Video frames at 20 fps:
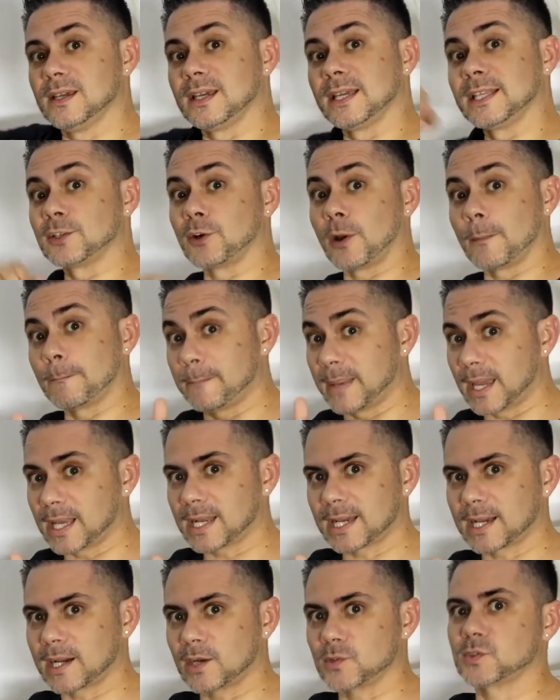Então é bem
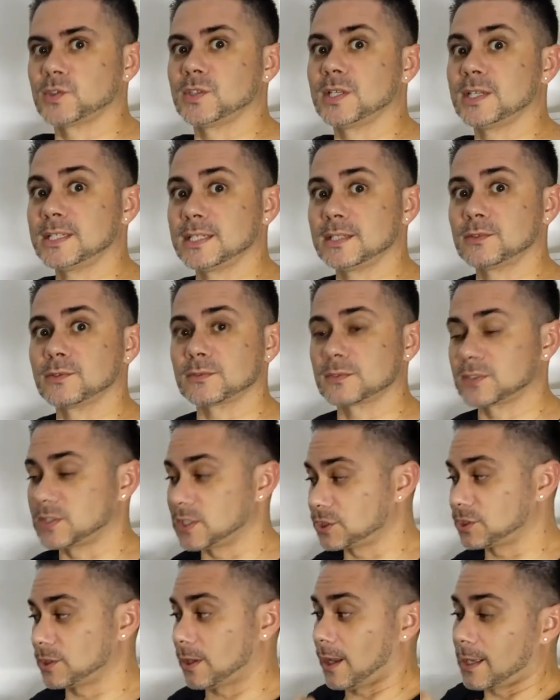legal isso daí, ou
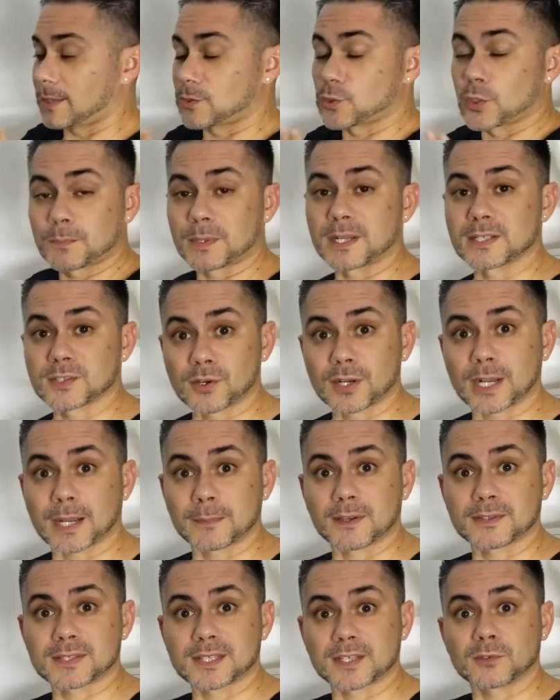seja, a sua impressão
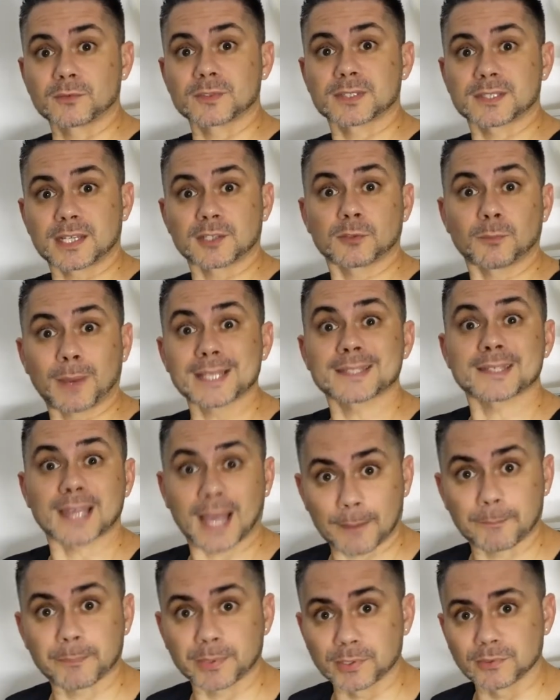acaba sendo, saindo mais
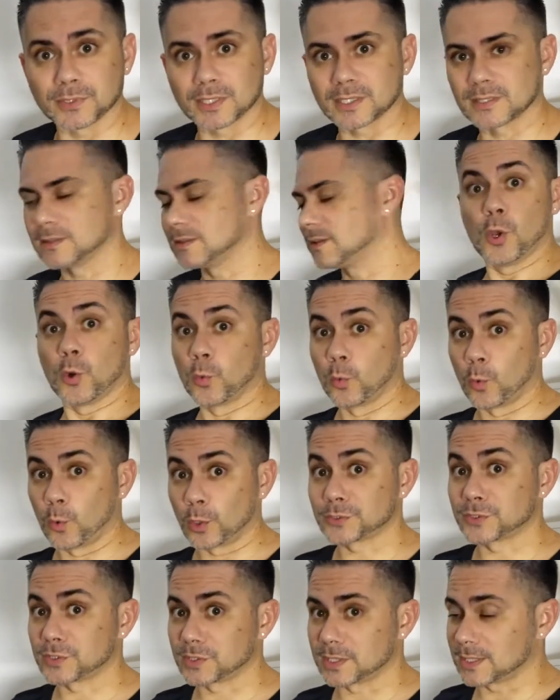rápido, né? Um
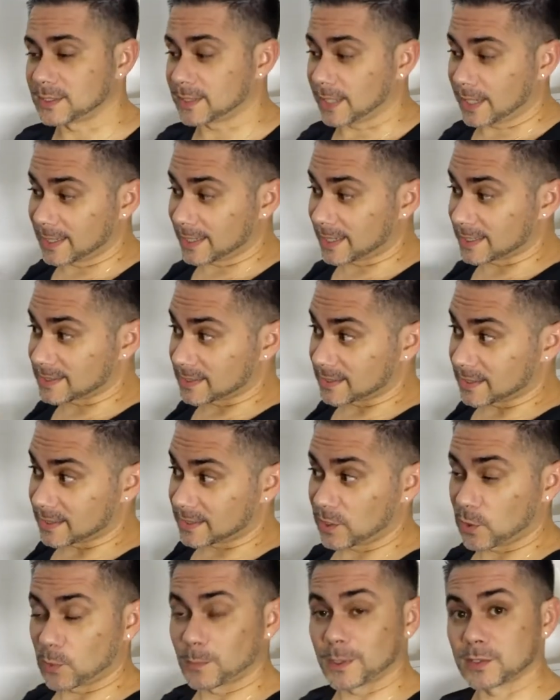outro detalhe é que essa
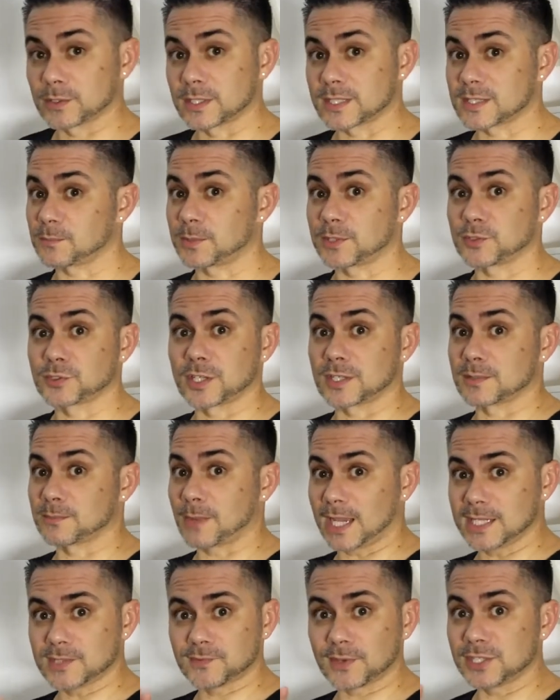daqui é uma das impressoras
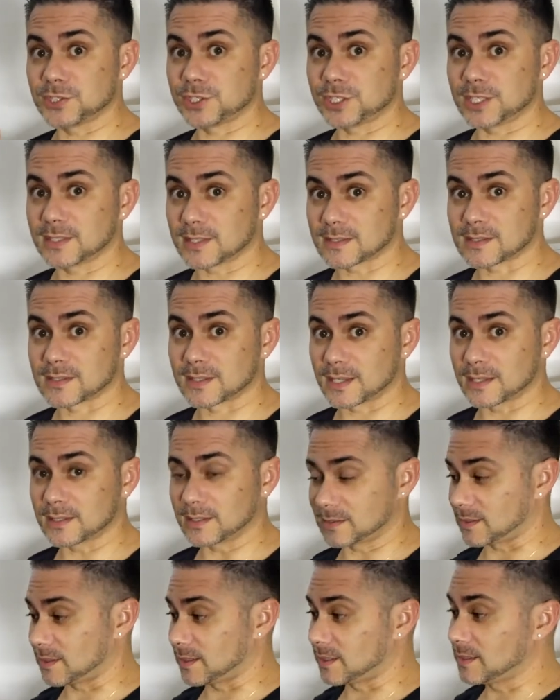mais vendidas
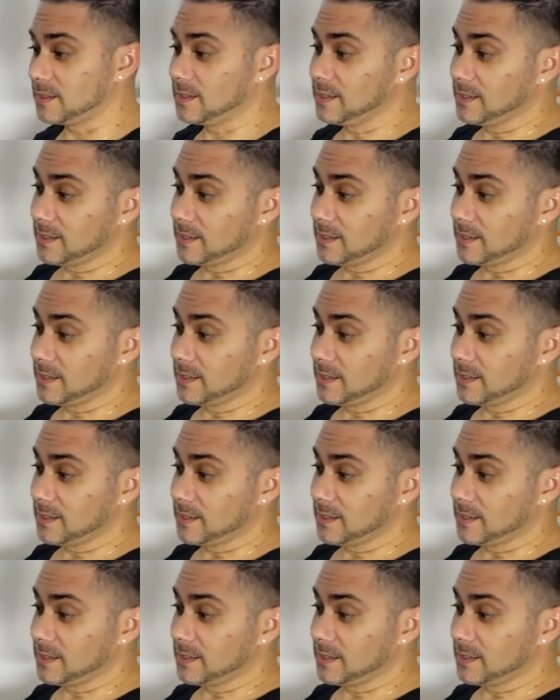deles, tá?